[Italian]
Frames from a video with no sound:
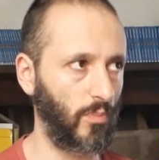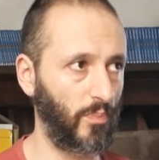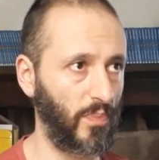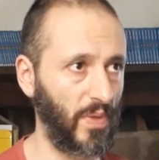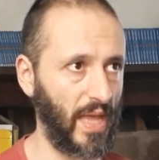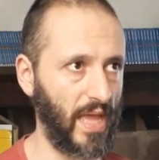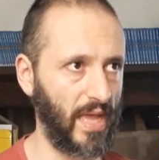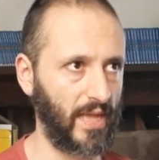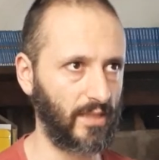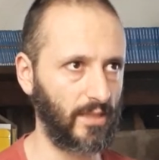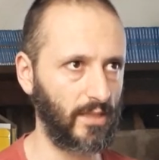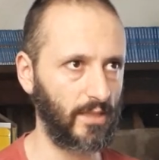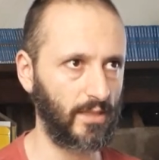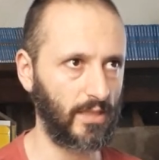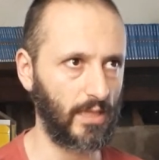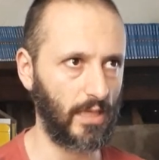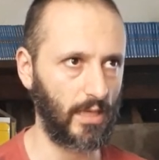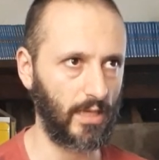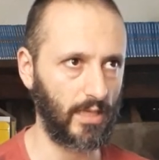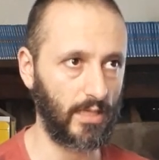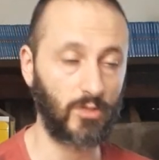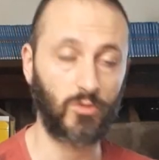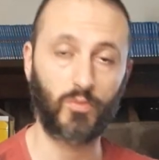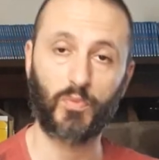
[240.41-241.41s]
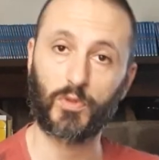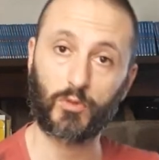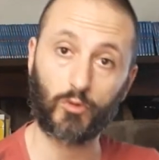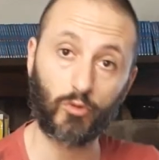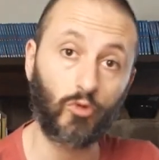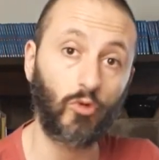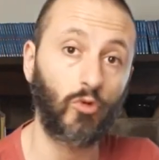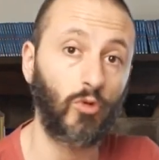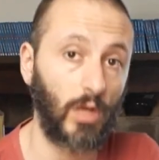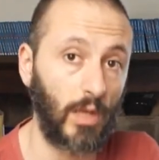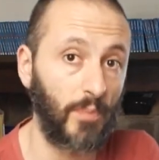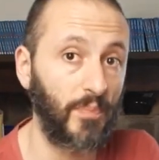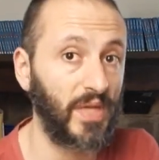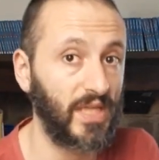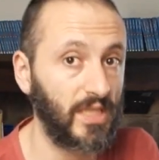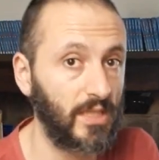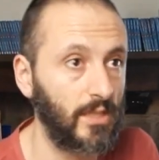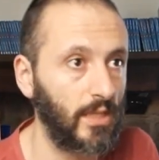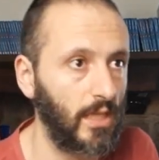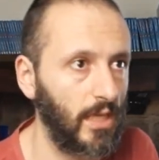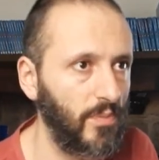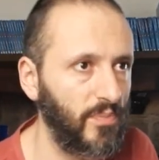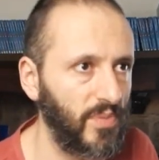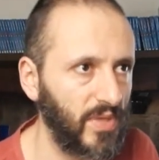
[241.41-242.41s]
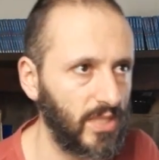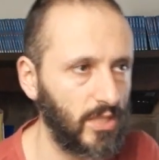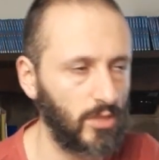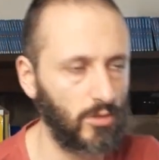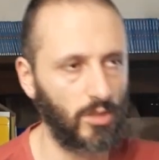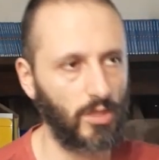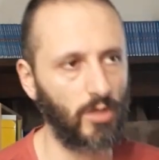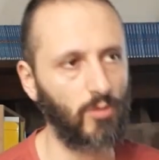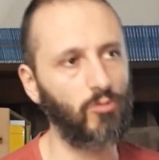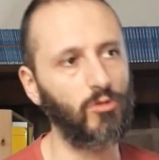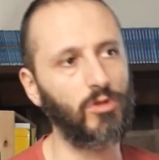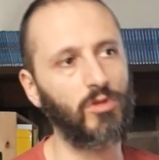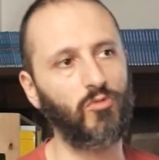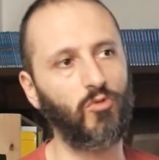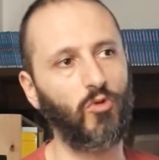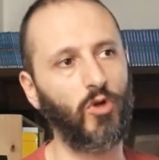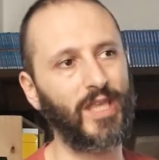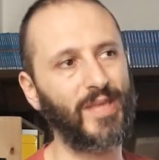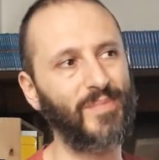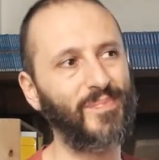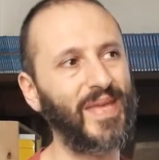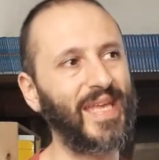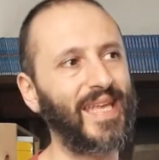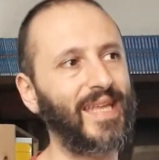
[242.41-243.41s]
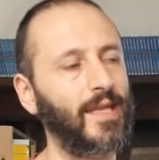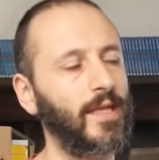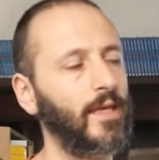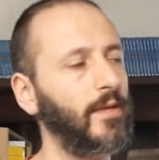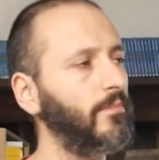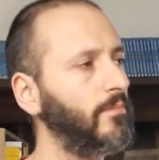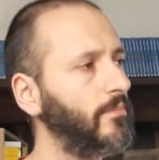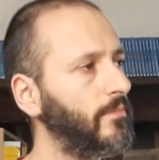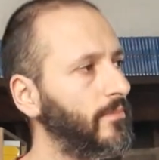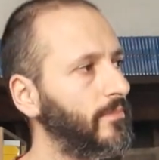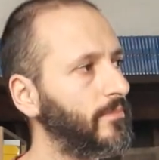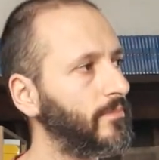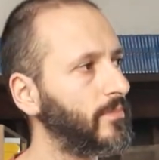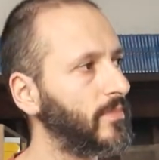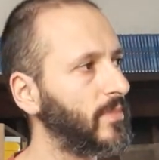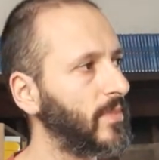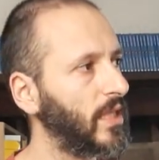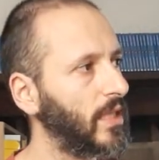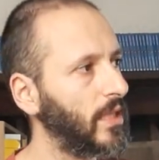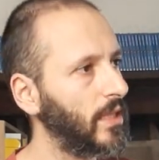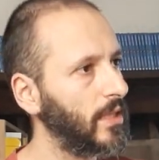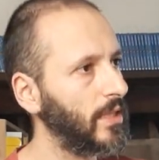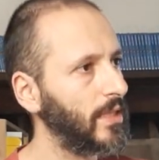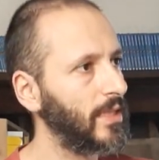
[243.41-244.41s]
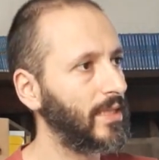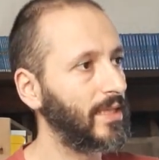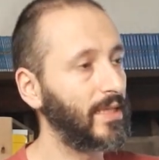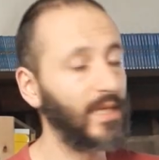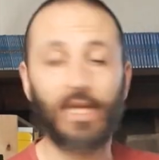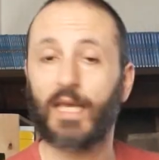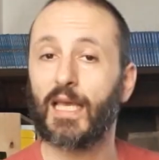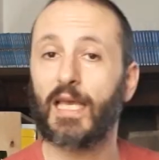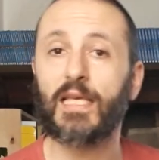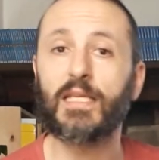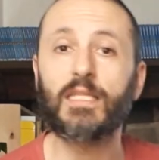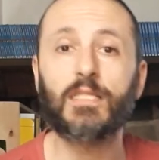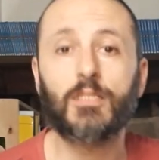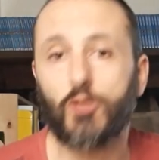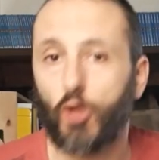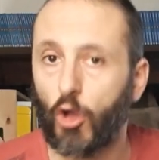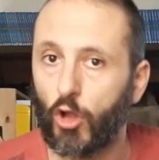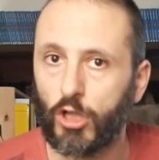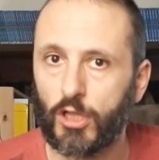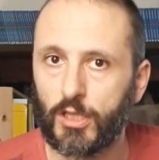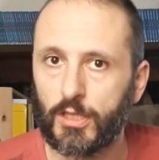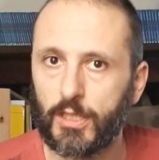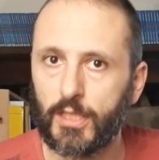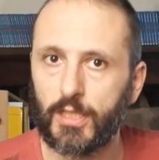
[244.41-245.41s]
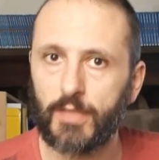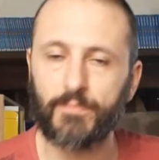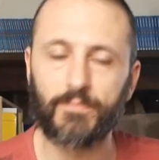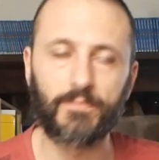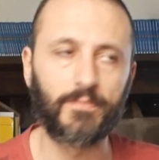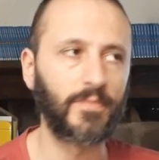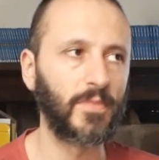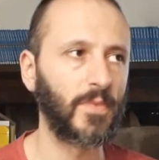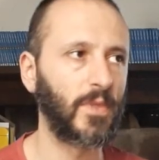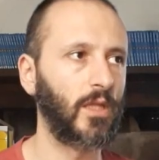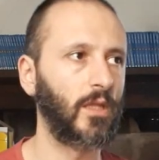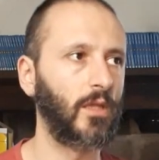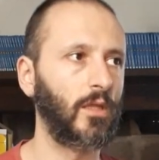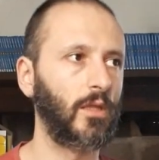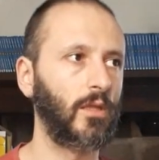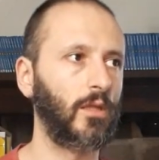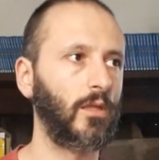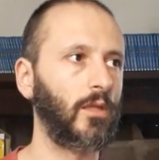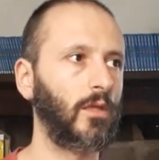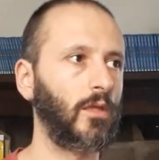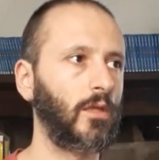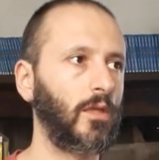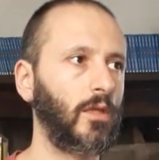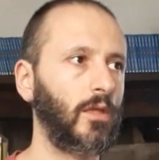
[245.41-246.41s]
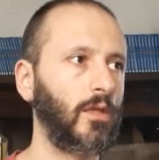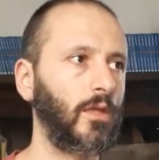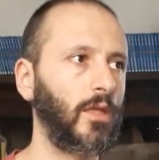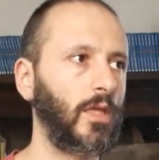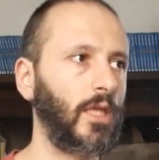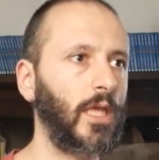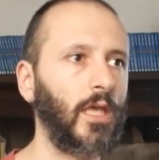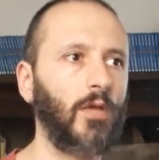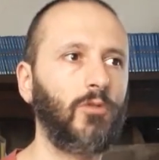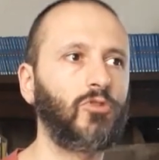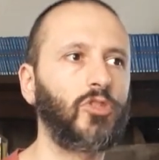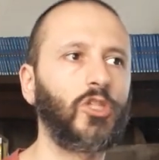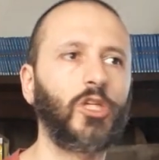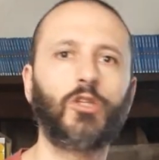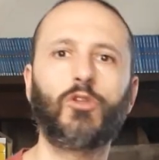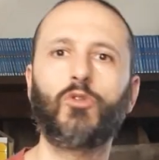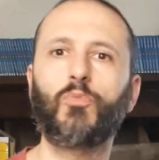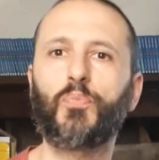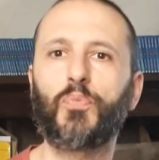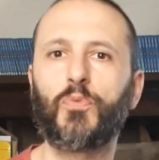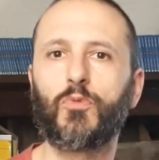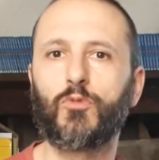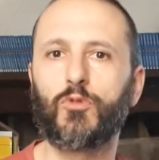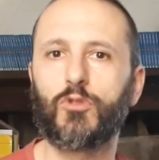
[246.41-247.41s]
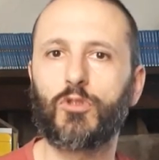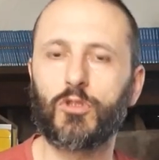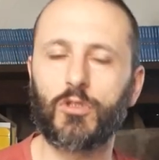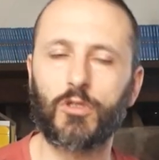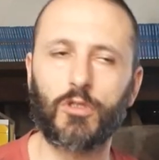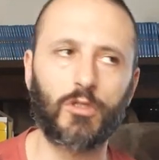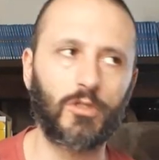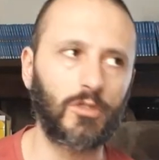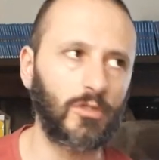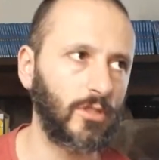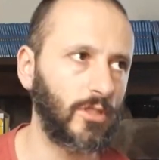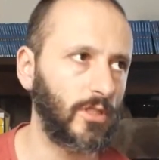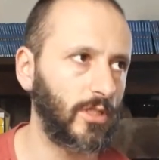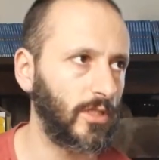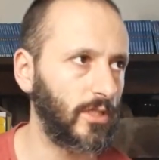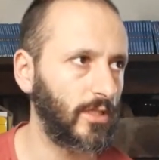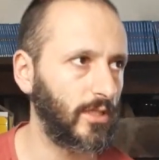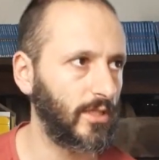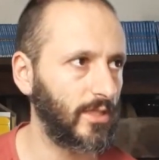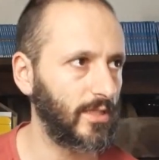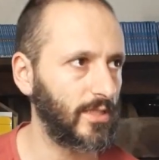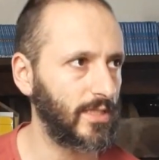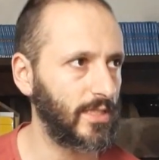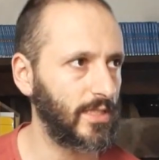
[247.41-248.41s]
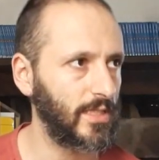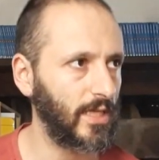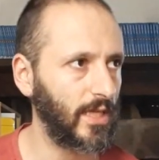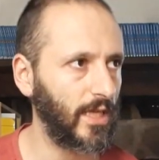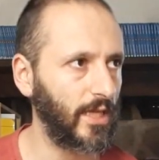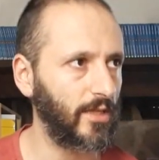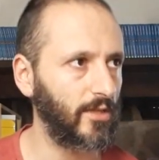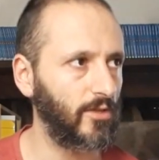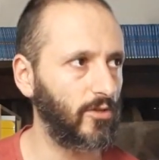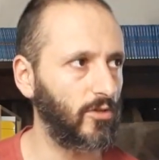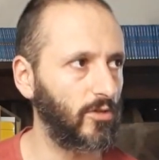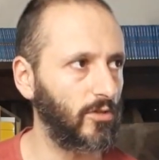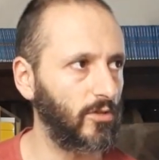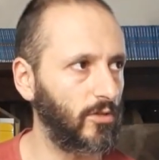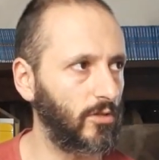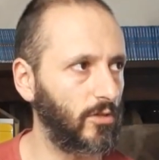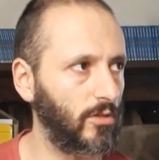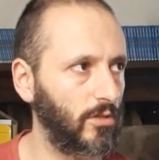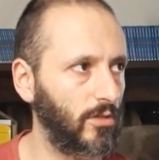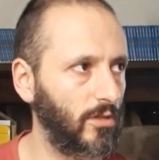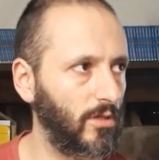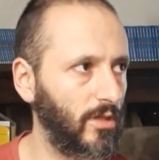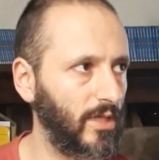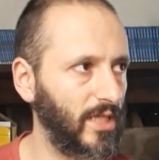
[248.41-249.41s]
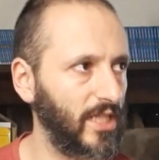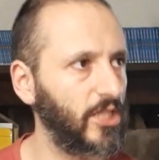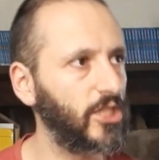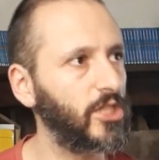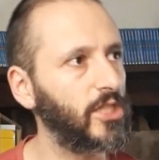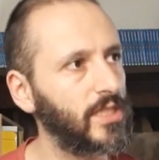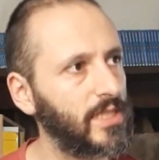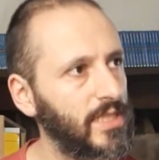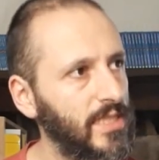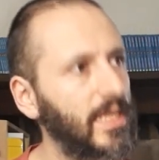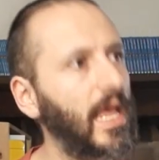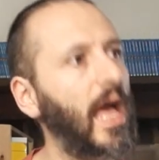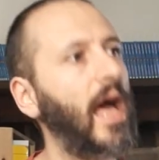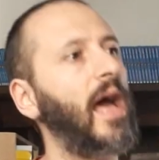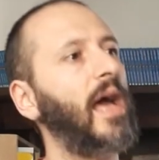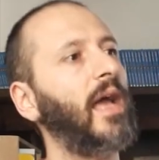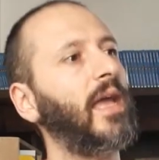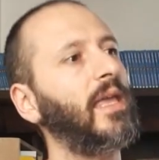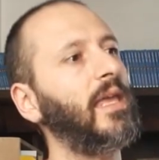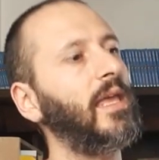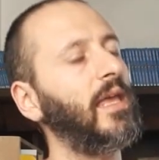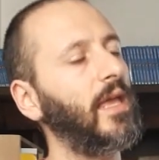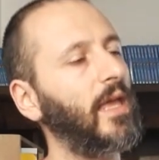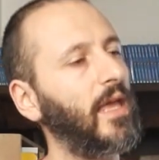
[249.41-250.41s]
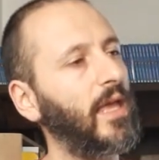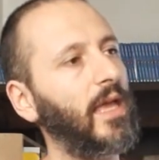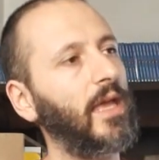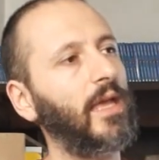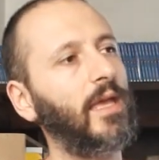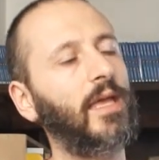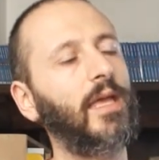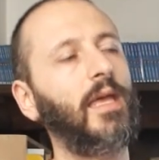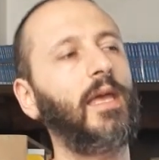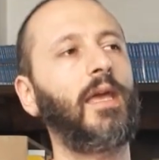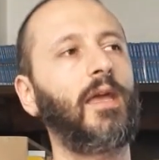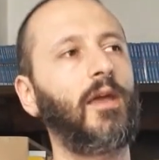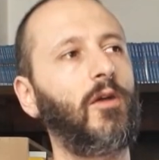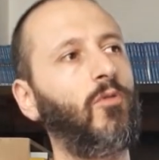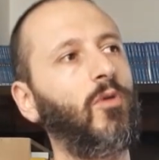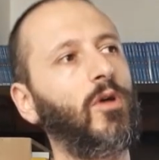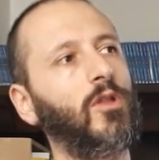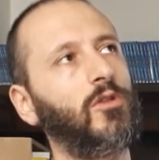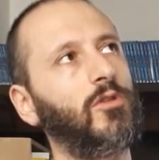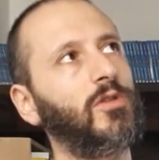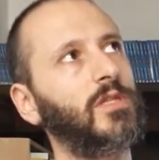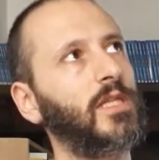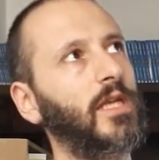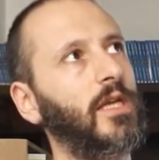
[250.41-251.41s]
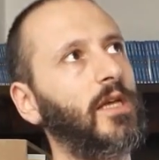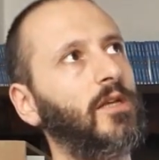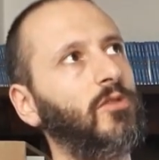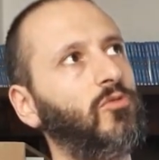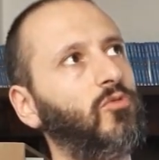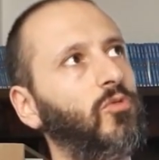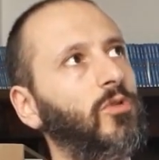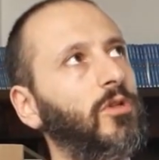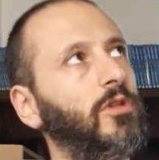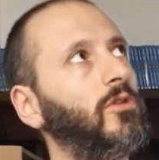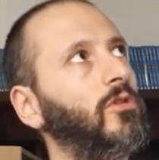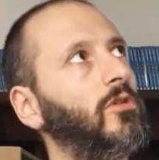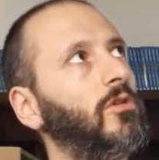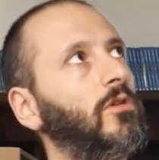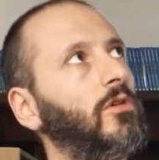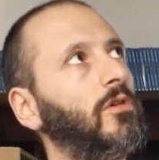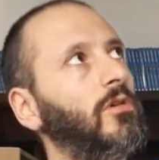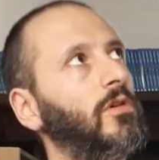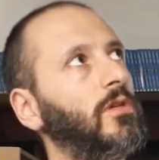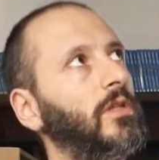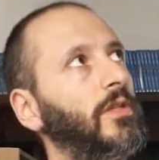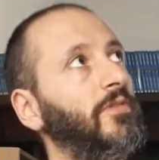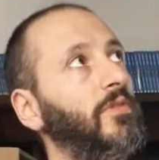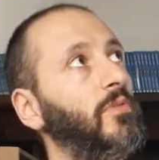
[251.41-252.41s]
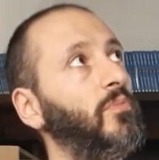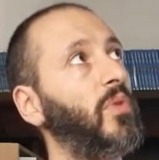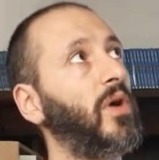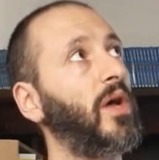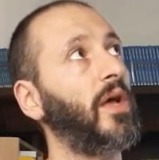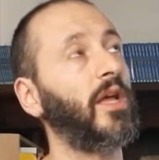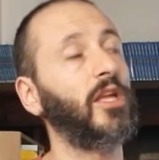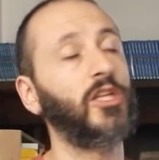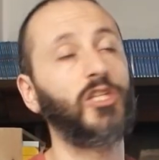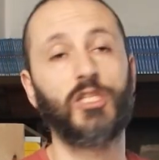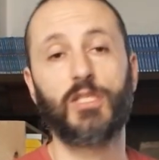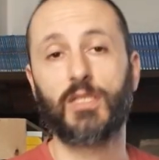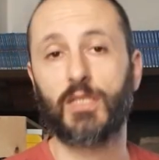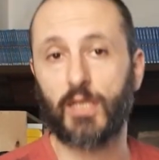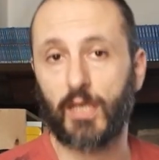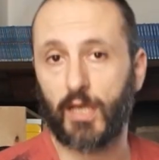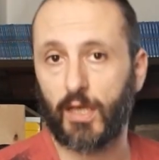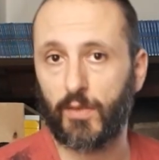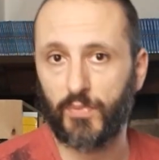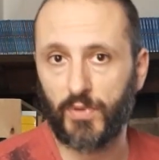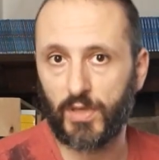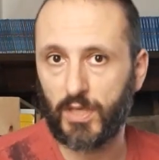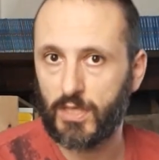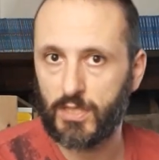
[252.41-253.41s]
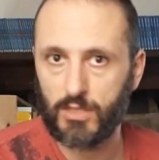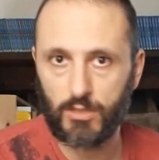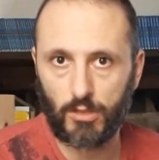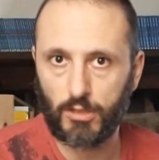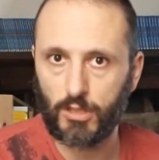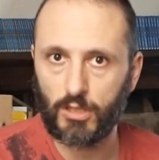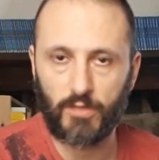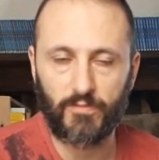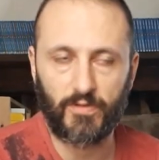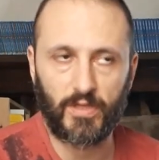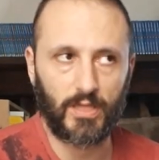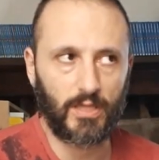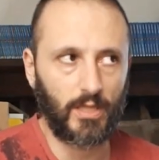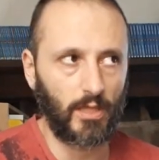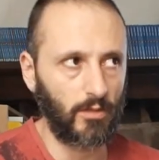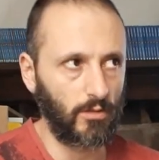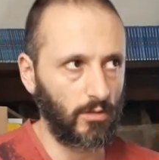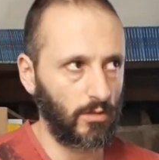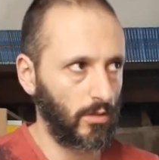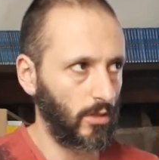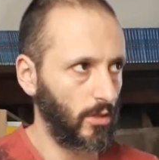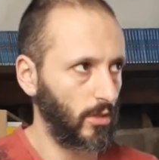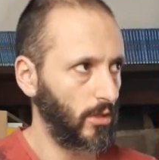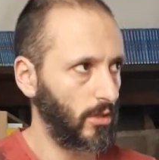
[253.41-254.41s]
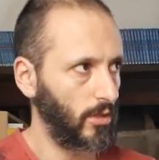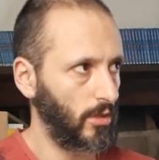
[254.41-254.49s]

perdita e soprattutto con la perdita delle persone a cui vuoi bene. E i soldi, che a un certo punto eh, si rendono necessari e che quando sei adulto devi imparare a gestire perché i soldi diventano